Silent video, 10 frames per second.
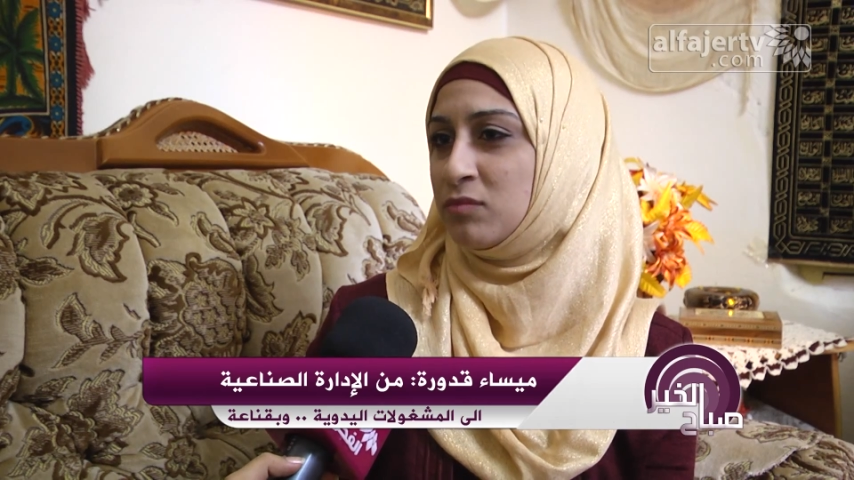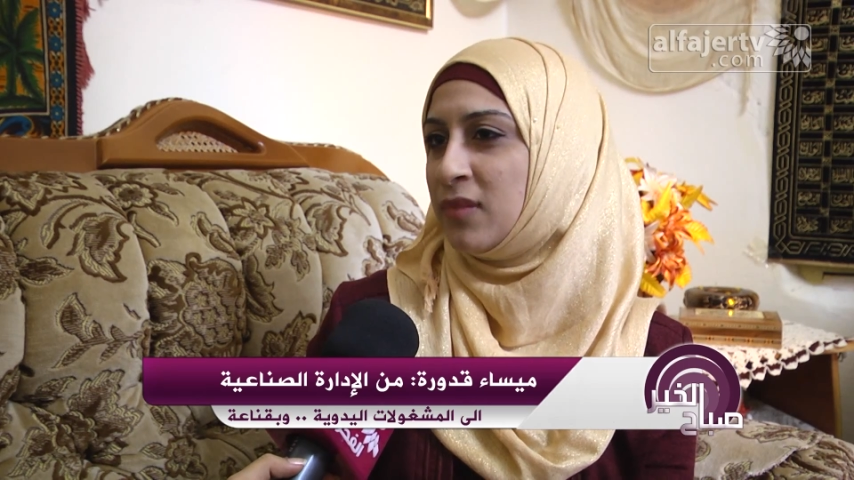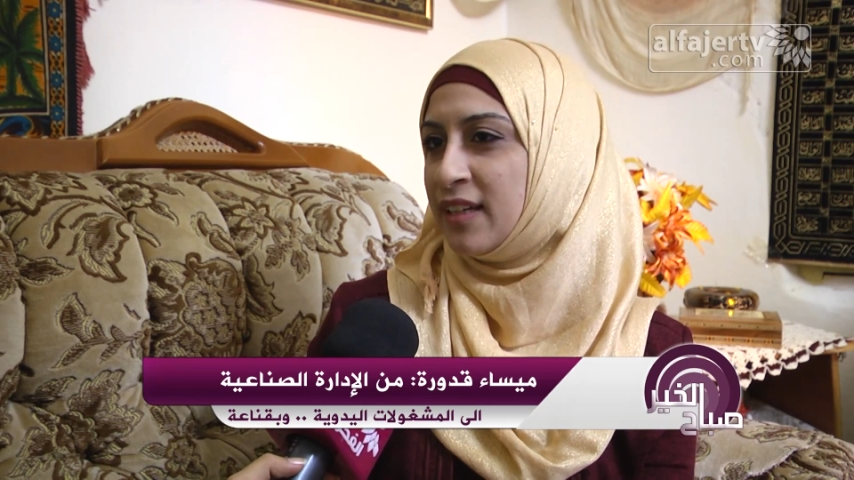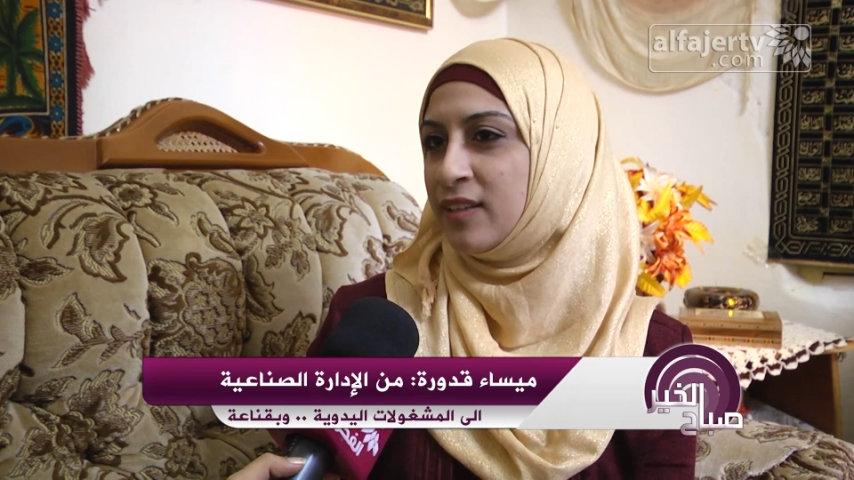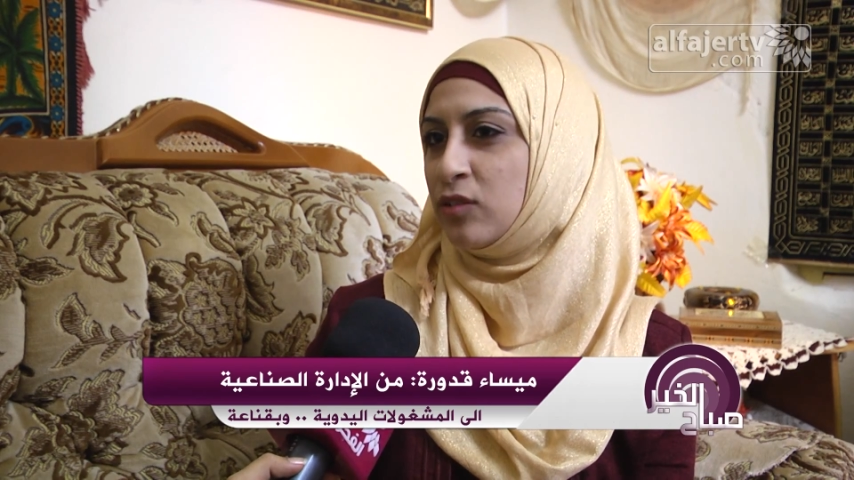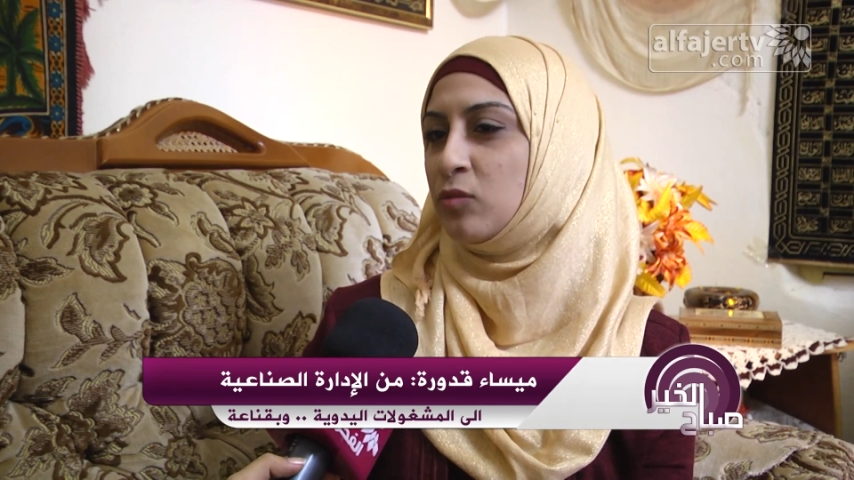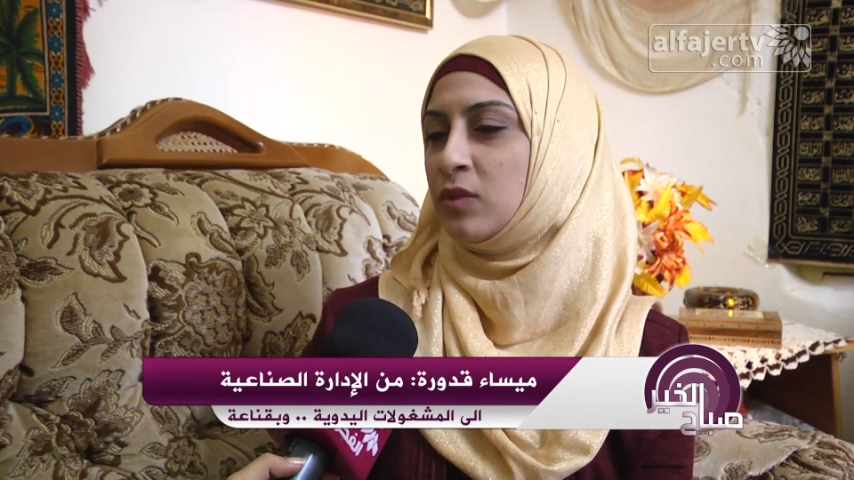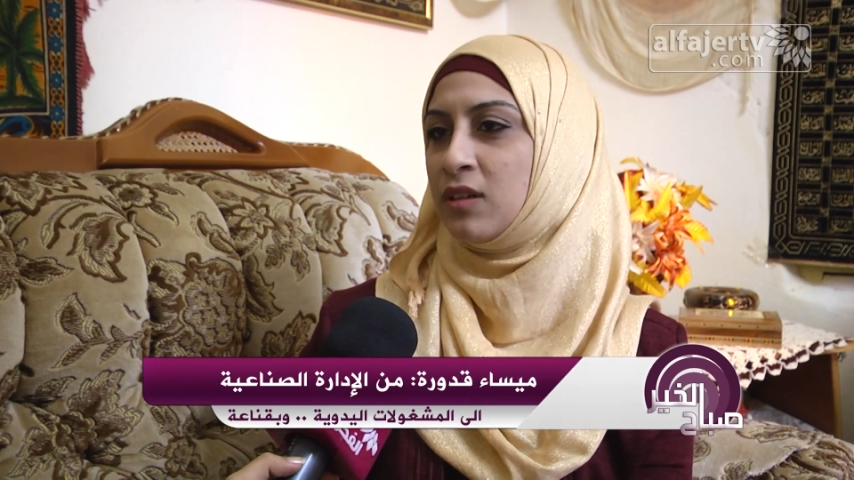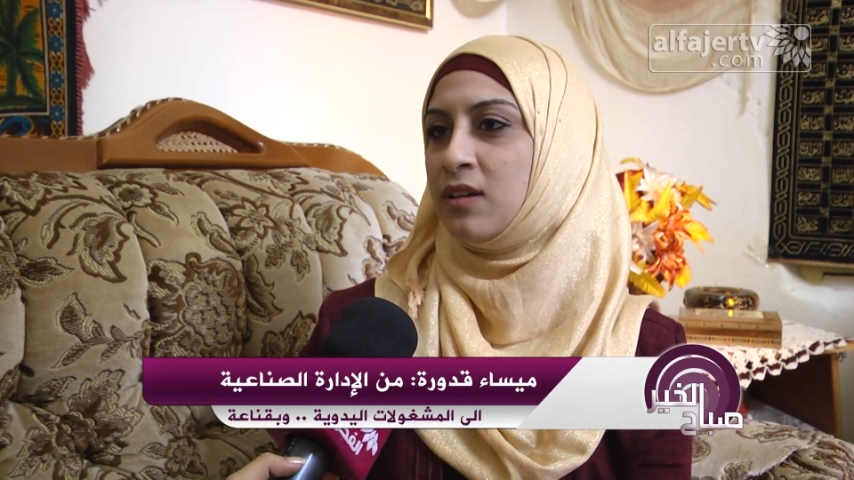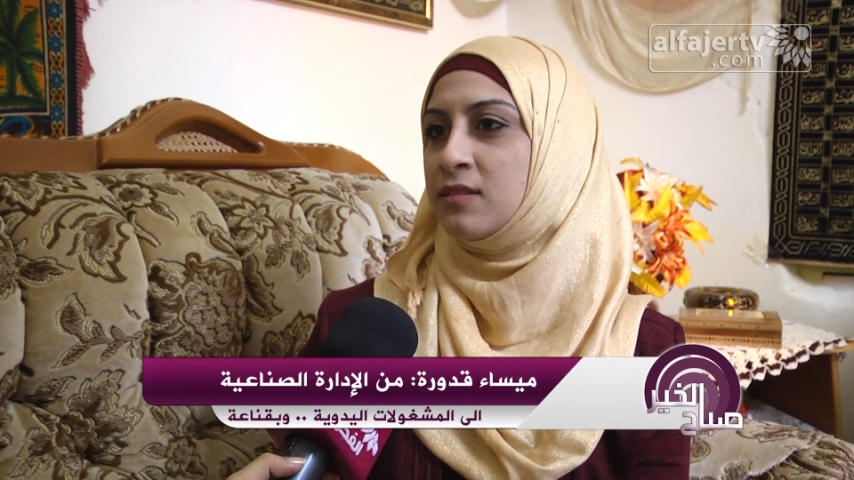ما كنت
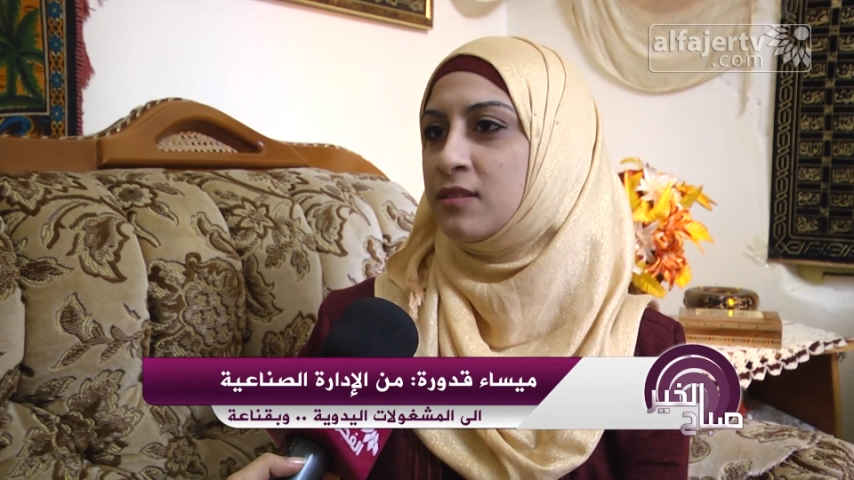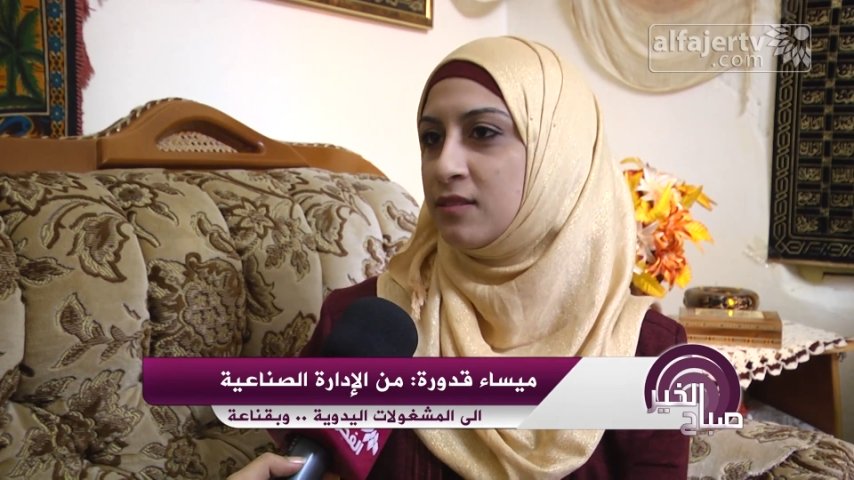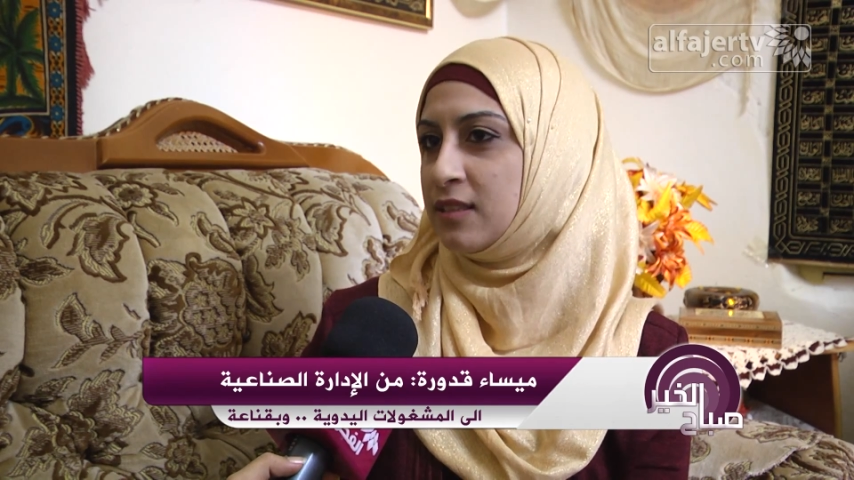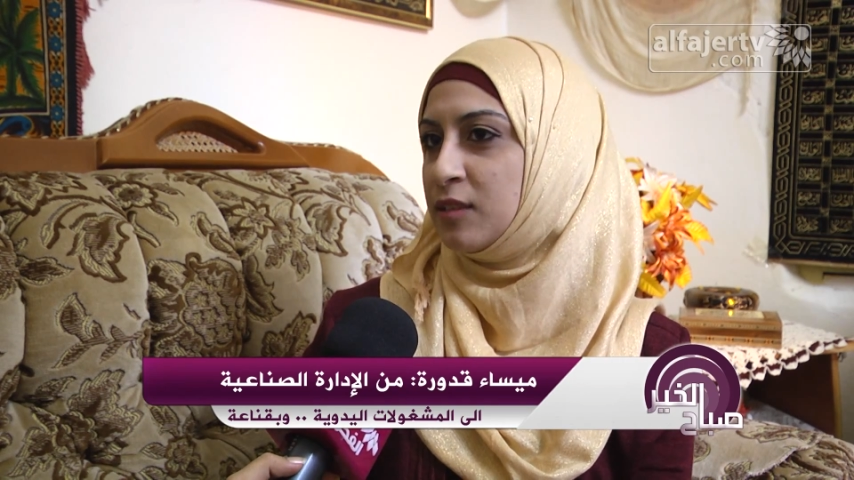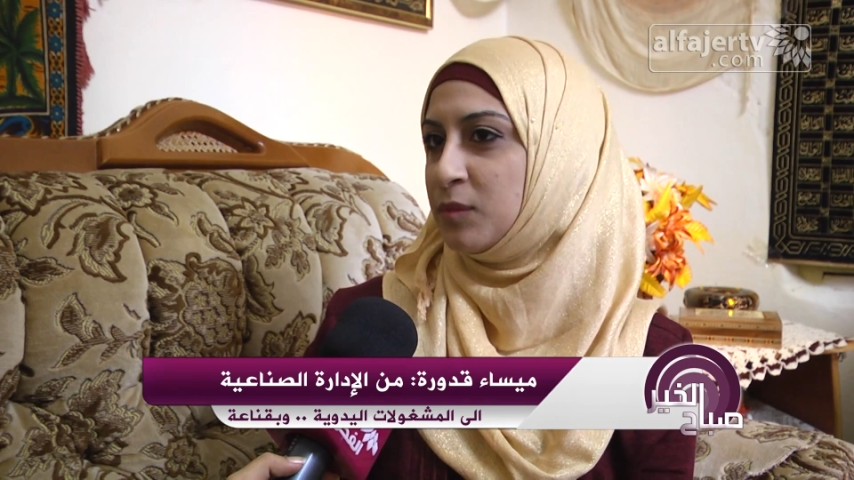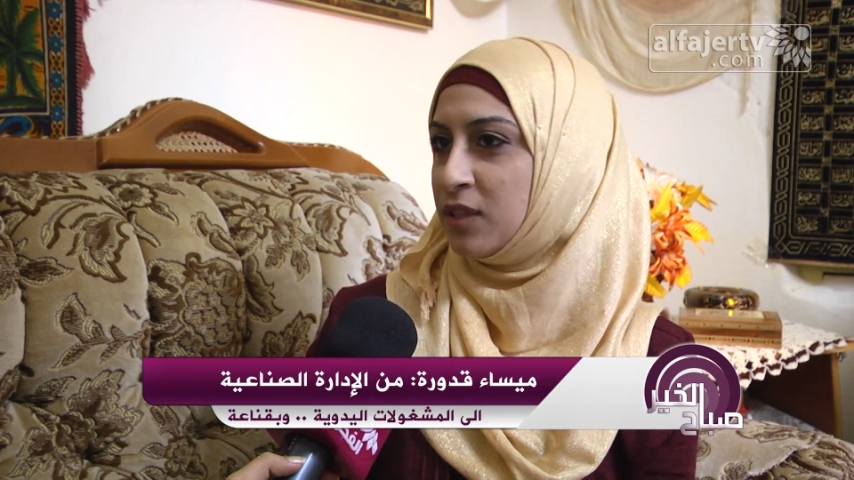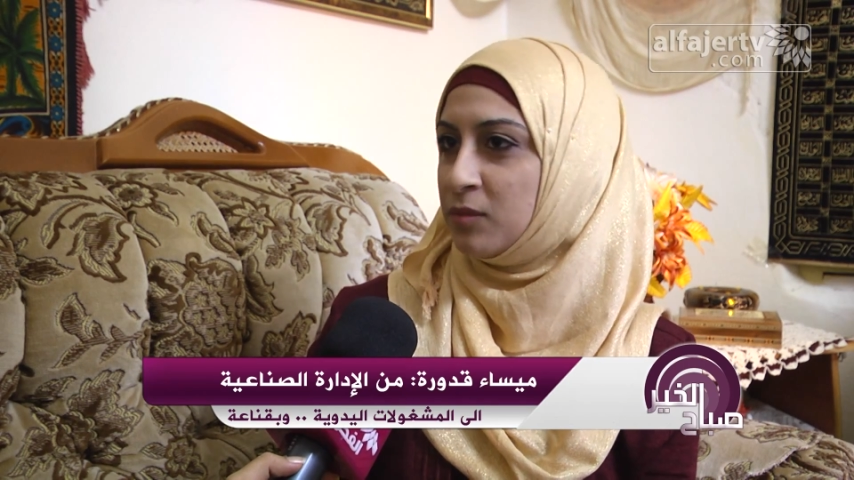خاطرت لي مية